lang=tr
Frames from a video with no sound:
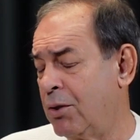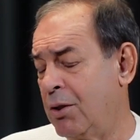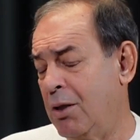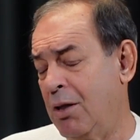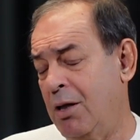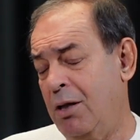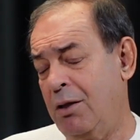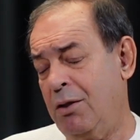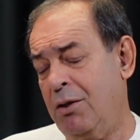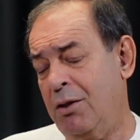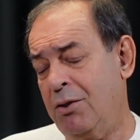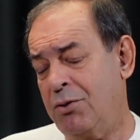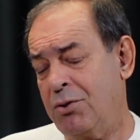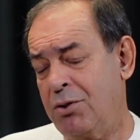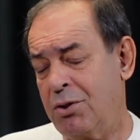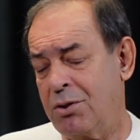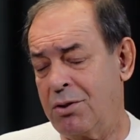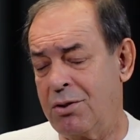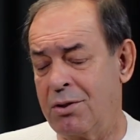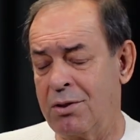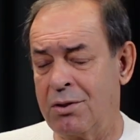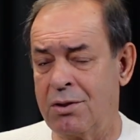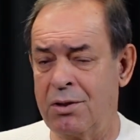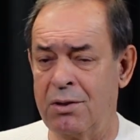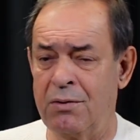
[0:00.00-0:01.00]
Ya yani
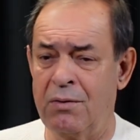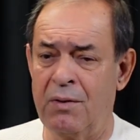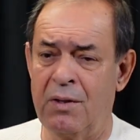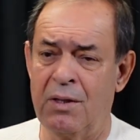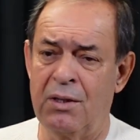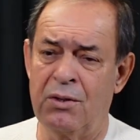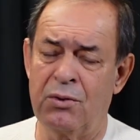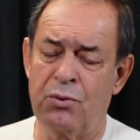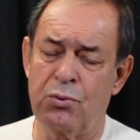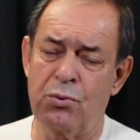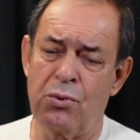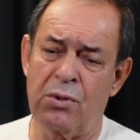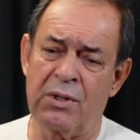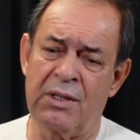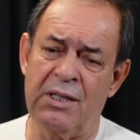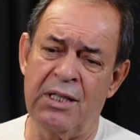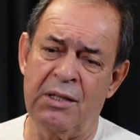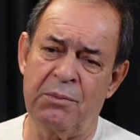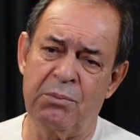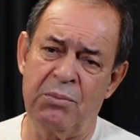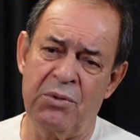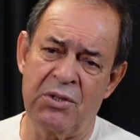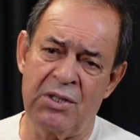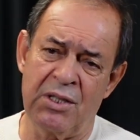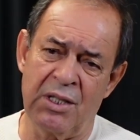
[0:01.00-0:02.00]
açıkçası ve çok
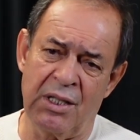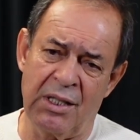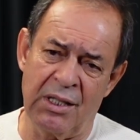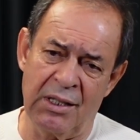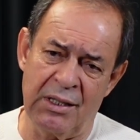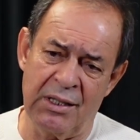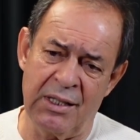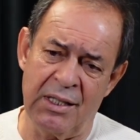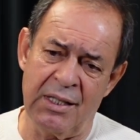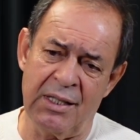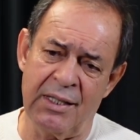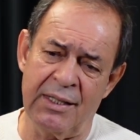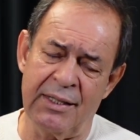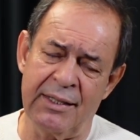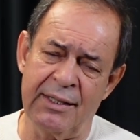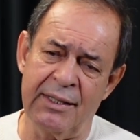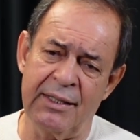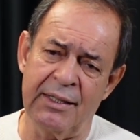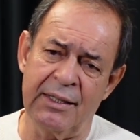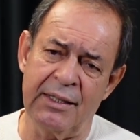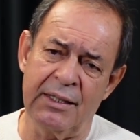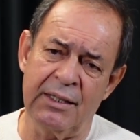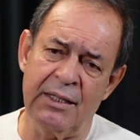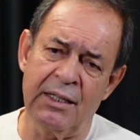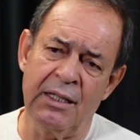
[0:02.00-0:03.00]
net bir şekilde
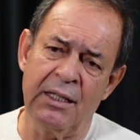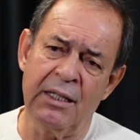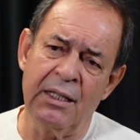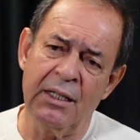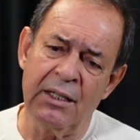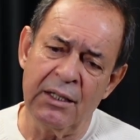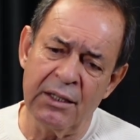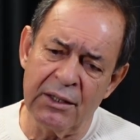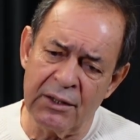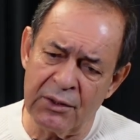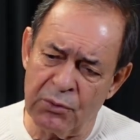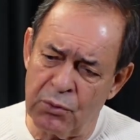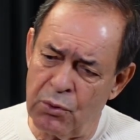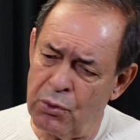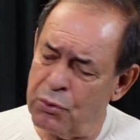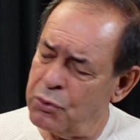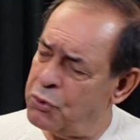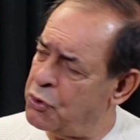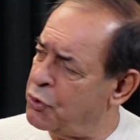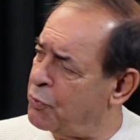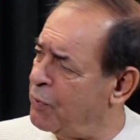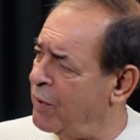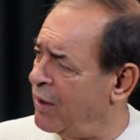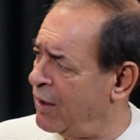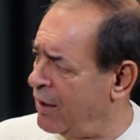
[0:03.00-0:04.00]
e,
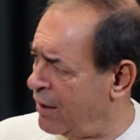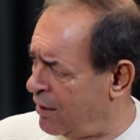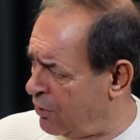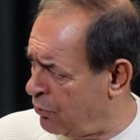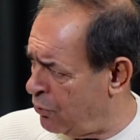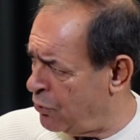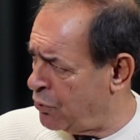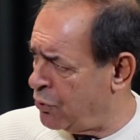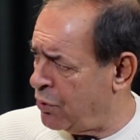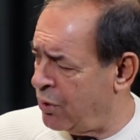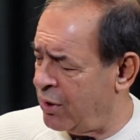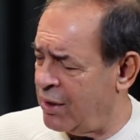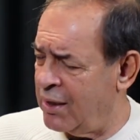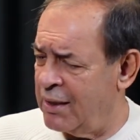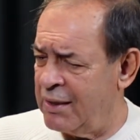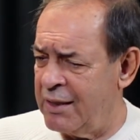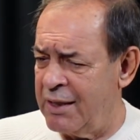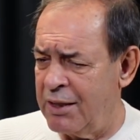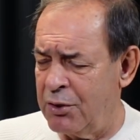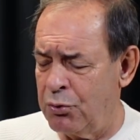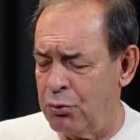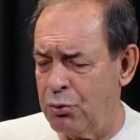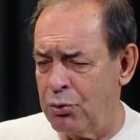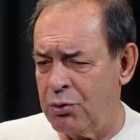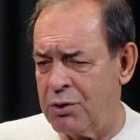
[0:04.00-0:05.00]
konuşmaları o
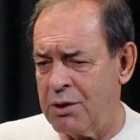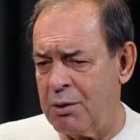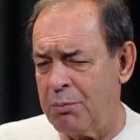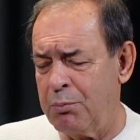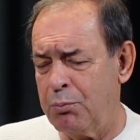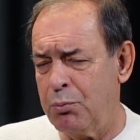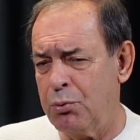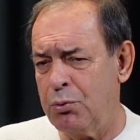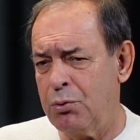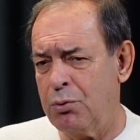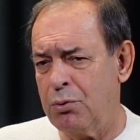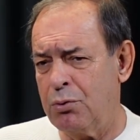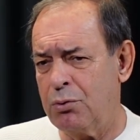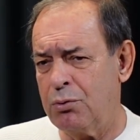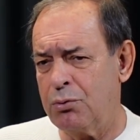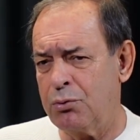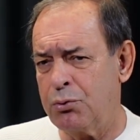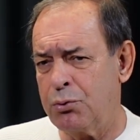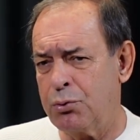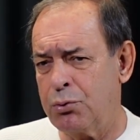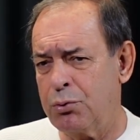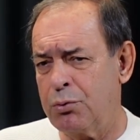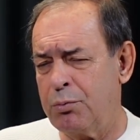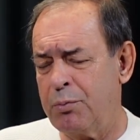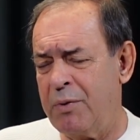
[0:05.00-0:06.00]
şekilde gidiyor. Tabi bu
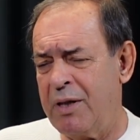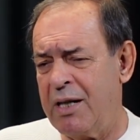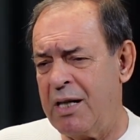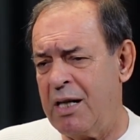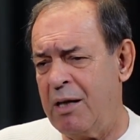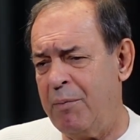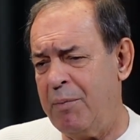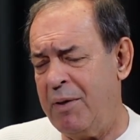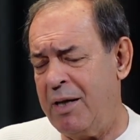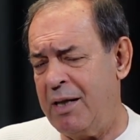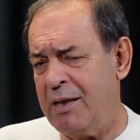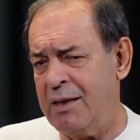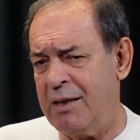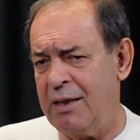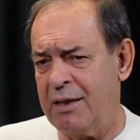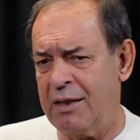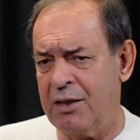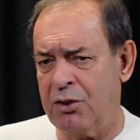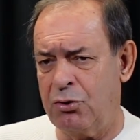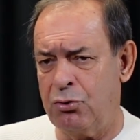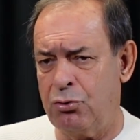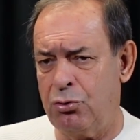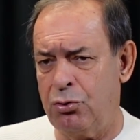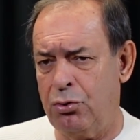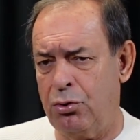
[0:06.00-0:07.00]
şunu beraberinde
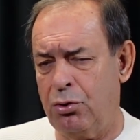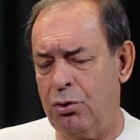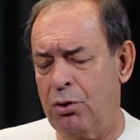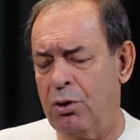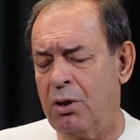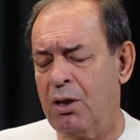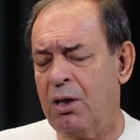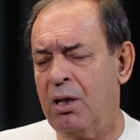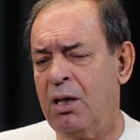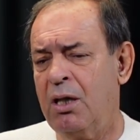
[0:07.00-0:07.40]
getiriyor.